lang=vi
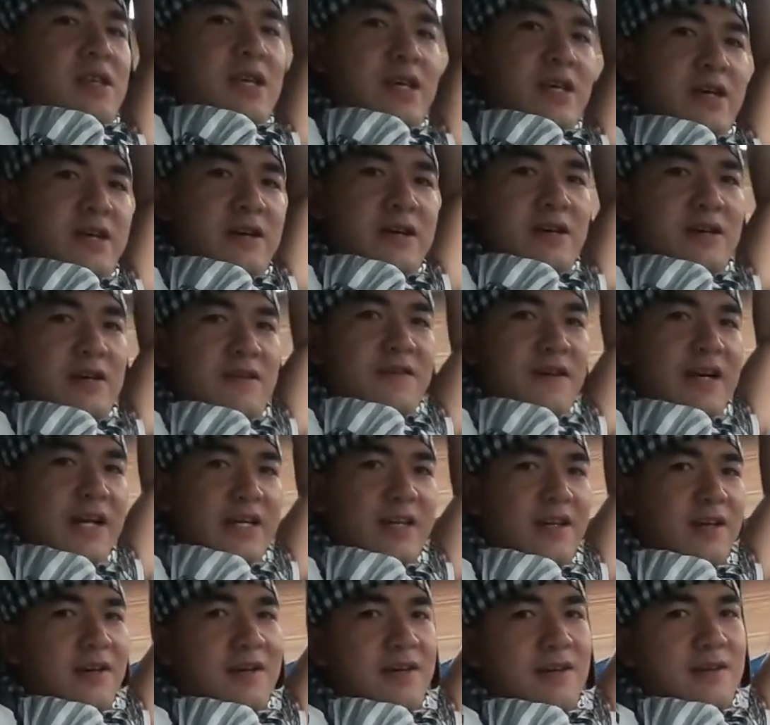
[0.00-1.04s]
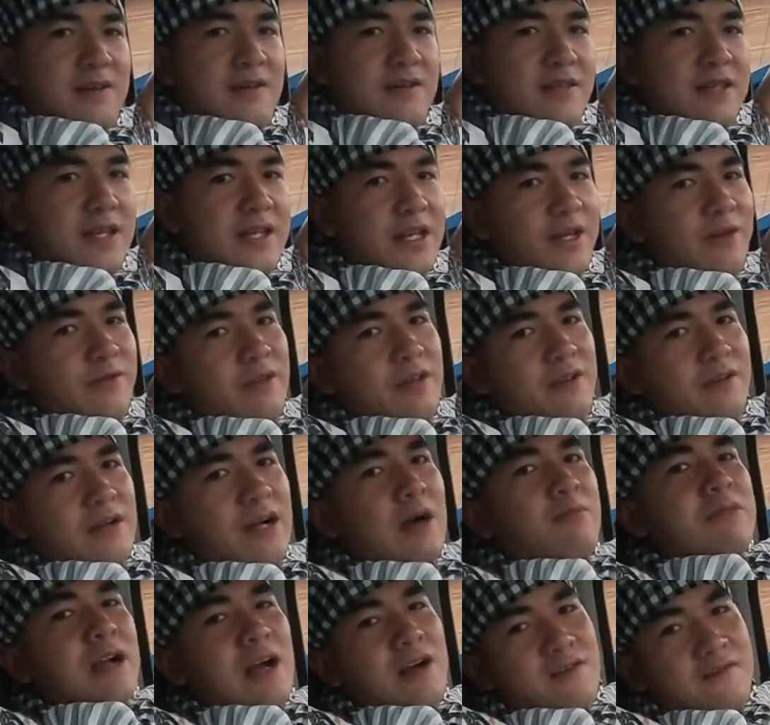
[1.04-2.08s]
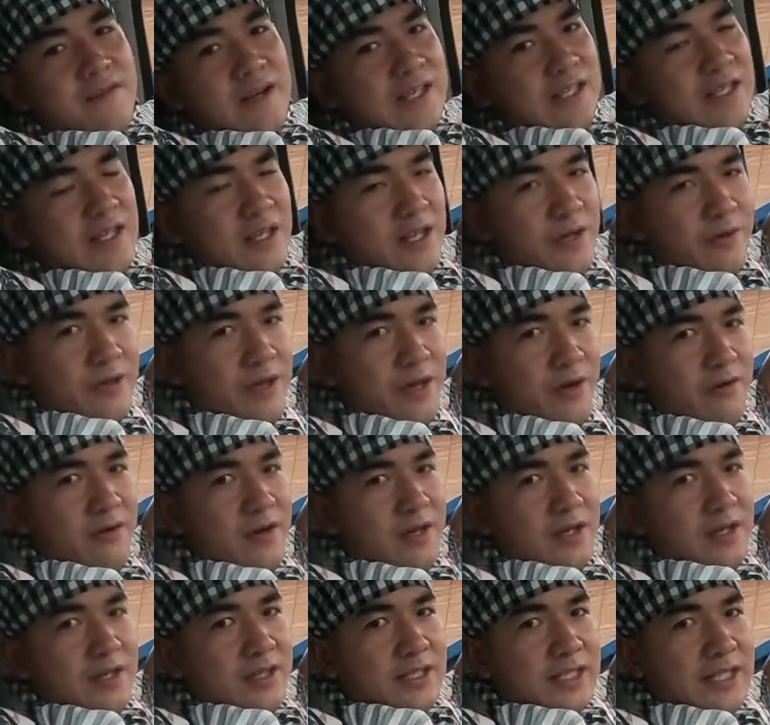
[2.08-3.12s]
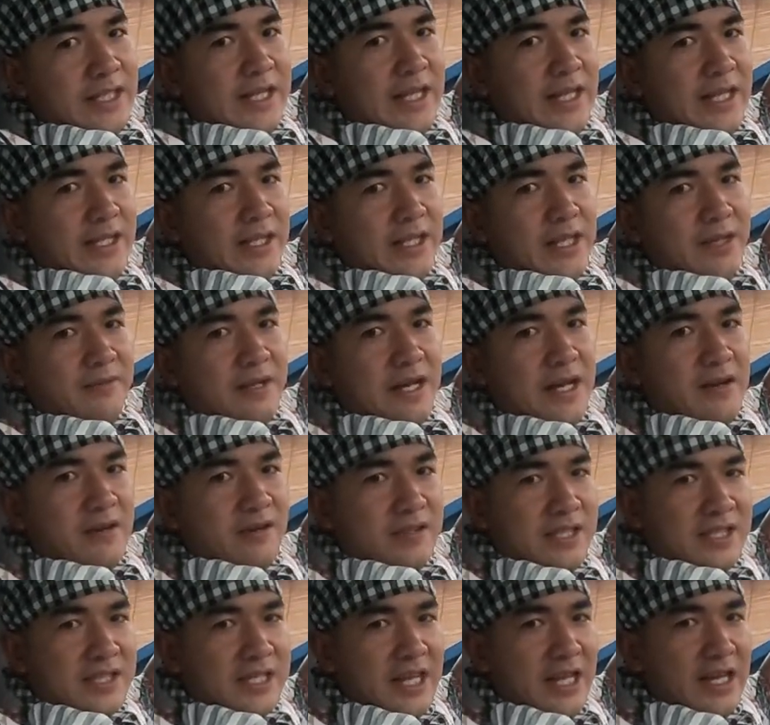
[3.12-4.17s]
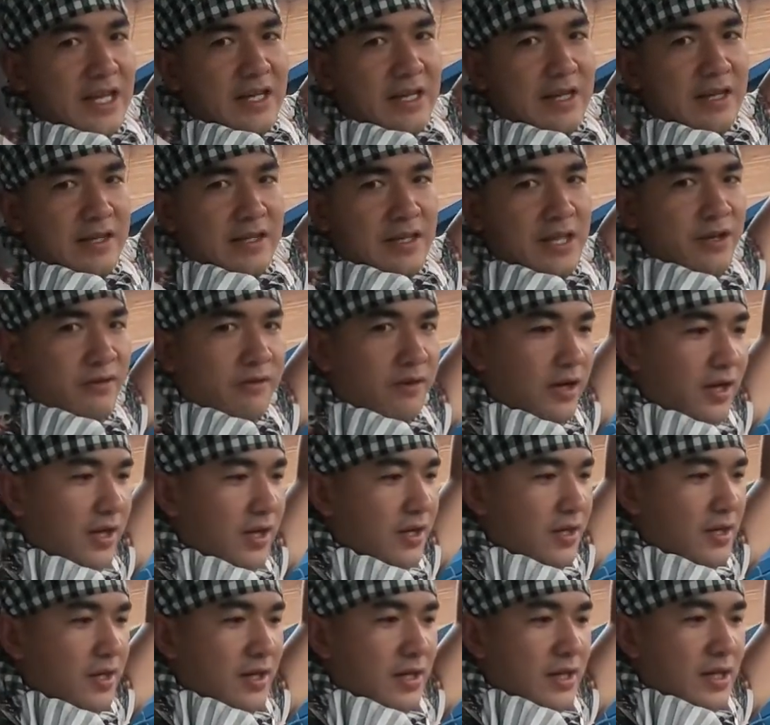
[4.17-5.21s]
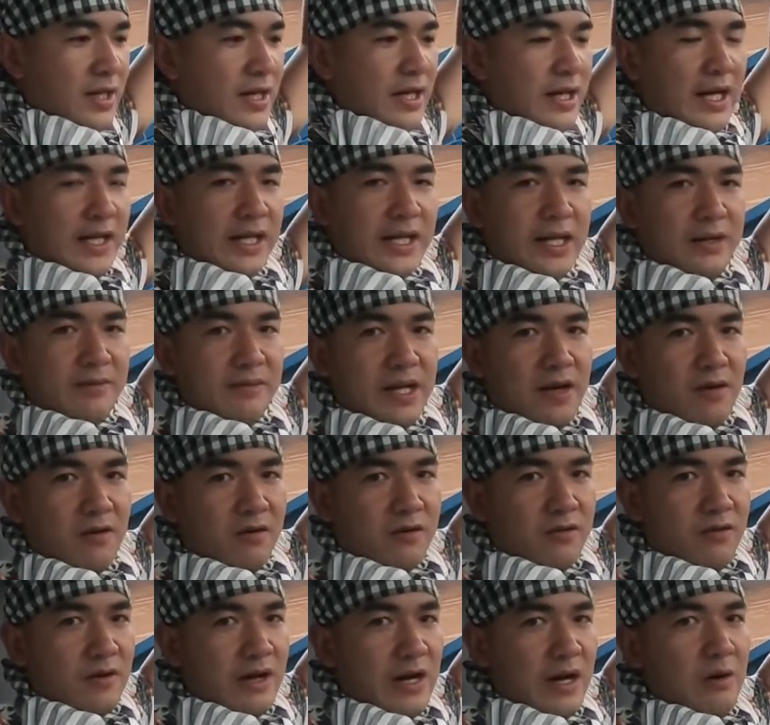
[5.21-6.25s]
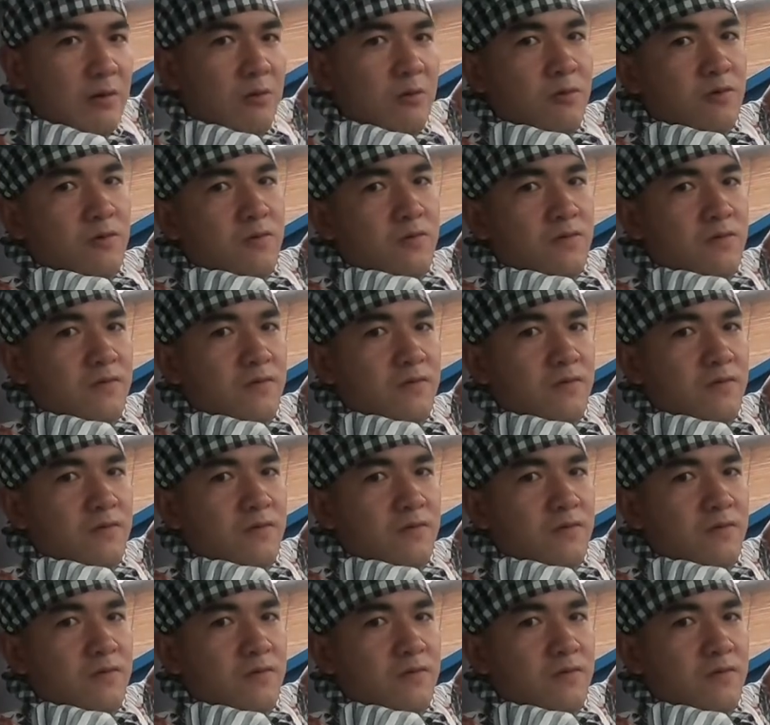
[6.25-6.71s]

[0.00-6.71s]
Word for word: gì ờ, phải ờ, giới thiệu nhiều không cần phải giới thiệu nhiều xe này niềm đã có chia sẻ nhiều rồi anh em nào có nhu cầu